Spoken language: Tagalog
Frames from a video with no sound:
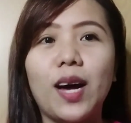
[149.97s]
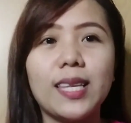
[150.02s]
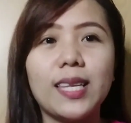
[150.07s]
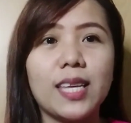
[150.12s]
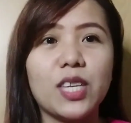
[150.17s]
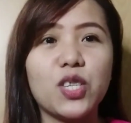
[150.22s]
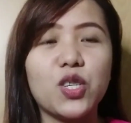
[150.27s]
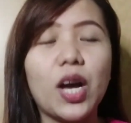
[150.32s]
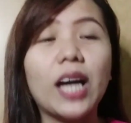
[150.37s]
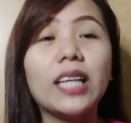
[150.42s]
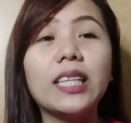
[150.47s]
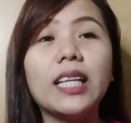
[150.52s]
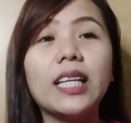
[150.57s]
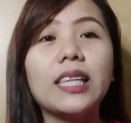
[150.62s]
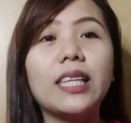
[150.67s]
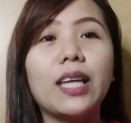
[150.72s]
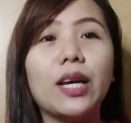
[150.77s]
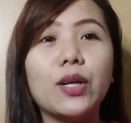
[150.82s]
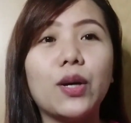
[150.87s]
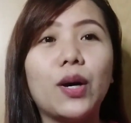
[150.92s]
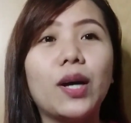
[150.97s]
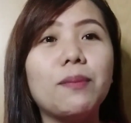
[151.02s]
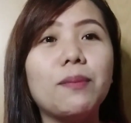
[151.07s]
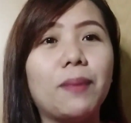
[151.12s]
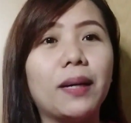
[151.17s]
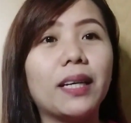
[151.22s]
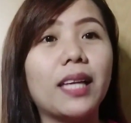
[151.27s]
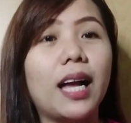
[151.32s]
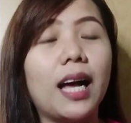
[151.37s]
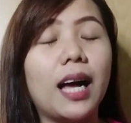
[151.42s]
At sa channel na
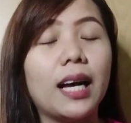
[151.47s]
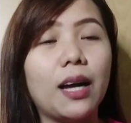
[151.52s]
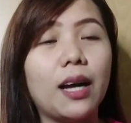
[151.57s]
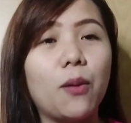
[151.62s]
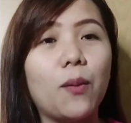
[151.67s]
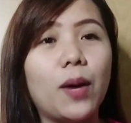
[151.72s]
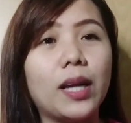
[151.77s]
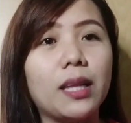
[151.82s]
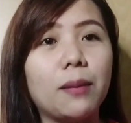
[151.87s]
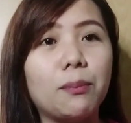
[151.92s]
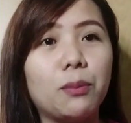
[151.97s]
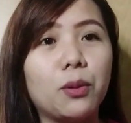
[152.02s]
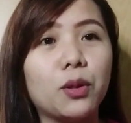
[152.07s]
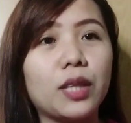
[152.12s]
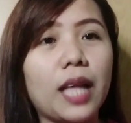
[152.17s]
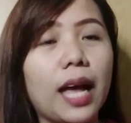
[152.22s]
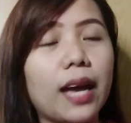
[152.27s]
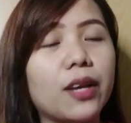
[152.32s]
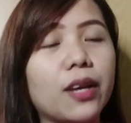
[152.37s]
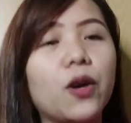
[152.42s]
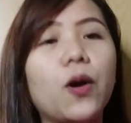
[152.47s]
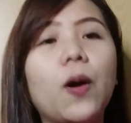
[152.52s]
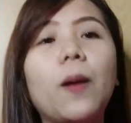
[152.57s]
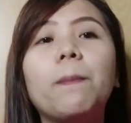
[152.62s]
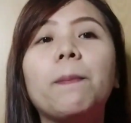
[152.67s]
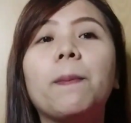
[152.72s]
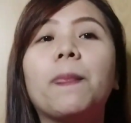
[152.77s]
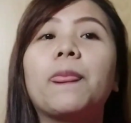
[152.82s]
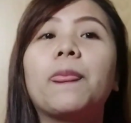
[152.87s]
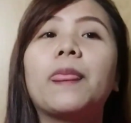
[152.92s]
yon pag nakagawa na po tayo,
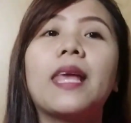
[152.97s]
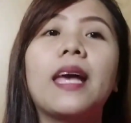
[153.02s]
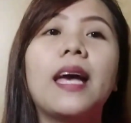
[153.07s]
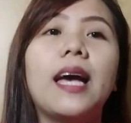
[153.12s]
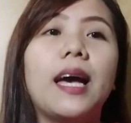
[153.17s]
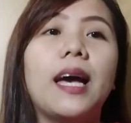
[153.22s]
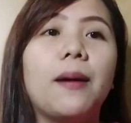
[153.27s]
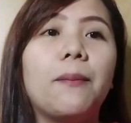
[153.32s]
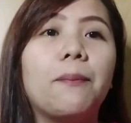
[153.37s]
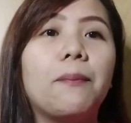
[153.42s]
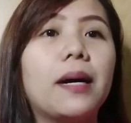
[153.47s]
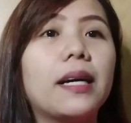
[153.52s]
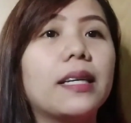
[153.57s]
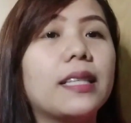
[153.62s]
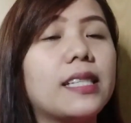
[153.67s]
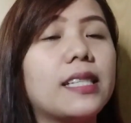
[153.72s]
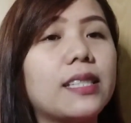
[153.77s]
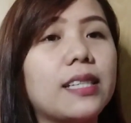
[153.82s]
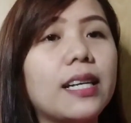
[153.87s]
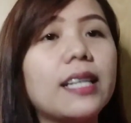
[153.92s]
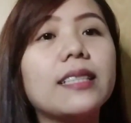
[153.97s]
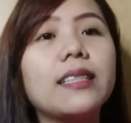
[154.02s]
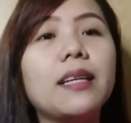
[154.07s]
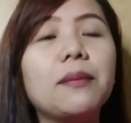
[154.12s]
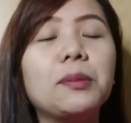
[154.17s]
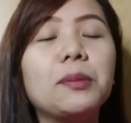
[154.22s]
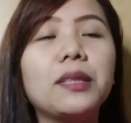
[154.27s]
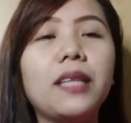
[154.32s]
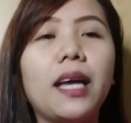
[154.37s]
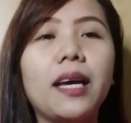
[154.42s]
mag-start
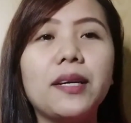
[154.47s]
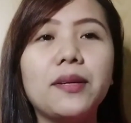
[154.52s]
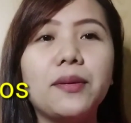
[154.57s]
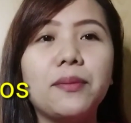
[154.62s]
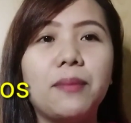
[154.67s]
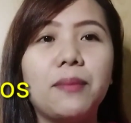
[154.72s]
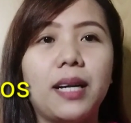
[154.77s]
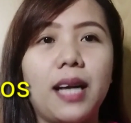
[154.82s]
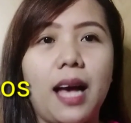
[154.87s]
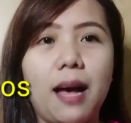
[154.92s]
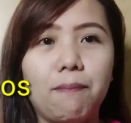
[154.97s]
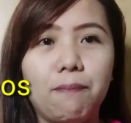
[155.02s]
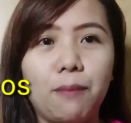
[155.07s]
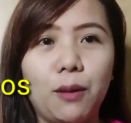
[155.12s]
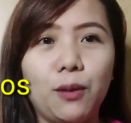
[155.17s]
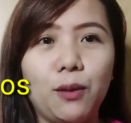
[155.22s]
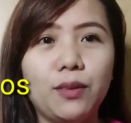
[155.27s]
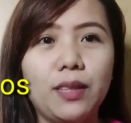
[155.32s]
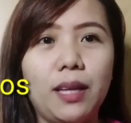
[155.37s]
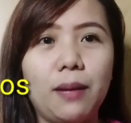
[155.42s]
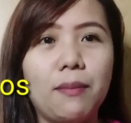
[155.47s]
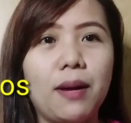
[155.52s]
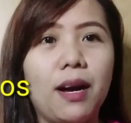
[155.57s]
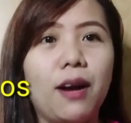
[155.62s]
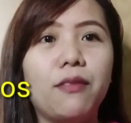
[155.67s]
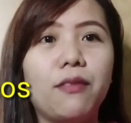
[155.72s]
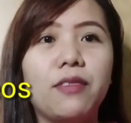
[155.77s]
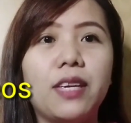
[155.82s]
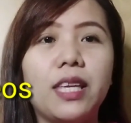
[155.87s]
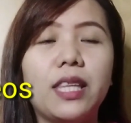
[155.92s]
na po tayong mag-upload ng
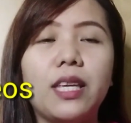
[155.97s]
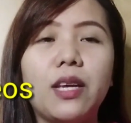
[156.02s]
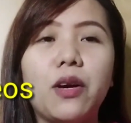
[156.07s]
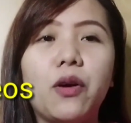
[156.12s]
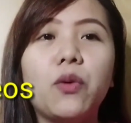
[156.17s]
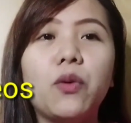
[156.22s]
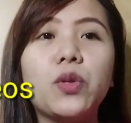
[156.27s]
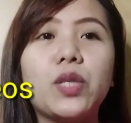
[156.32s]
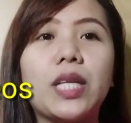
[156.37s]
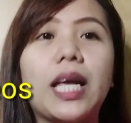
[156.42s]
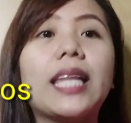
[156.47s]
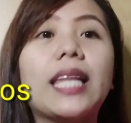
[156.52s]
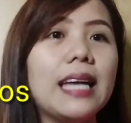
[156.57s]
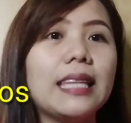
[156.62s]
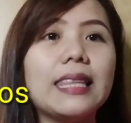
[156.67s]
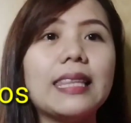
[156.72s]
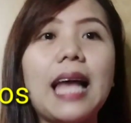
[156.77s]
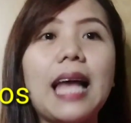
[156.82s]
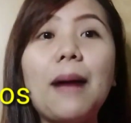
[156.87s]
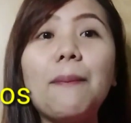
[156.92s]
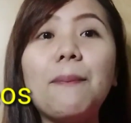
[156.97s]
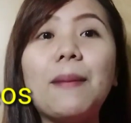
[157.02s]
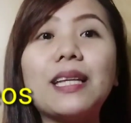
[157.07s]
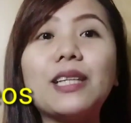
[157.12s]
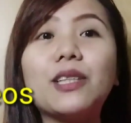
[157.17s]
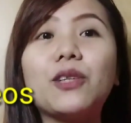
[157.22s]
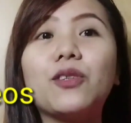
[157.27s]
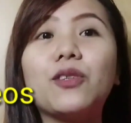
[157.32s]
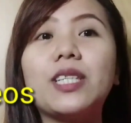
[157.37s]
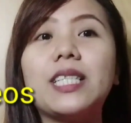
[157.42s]
mga videos at
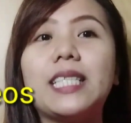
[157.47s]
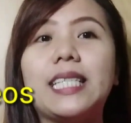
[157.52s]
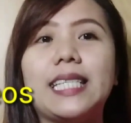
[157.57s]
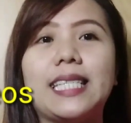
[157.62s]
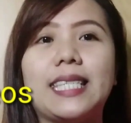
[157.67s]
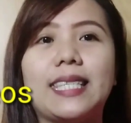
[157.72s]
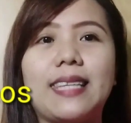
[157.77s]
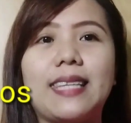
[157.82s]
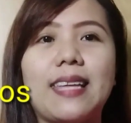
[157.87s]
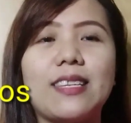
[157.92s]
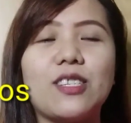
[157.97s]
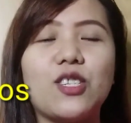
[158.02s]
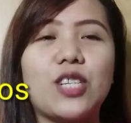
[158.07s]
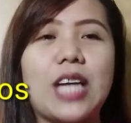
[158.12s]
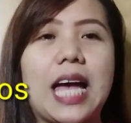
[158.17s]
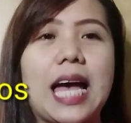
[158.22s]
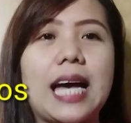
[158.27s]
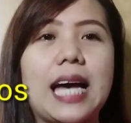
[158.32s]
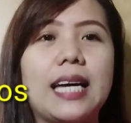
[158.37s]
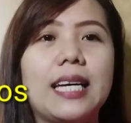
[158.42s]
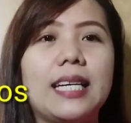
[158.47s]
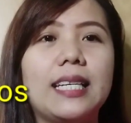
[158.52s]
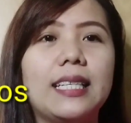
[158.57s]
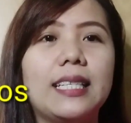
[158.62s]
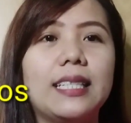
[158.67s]
dapat consistent siya.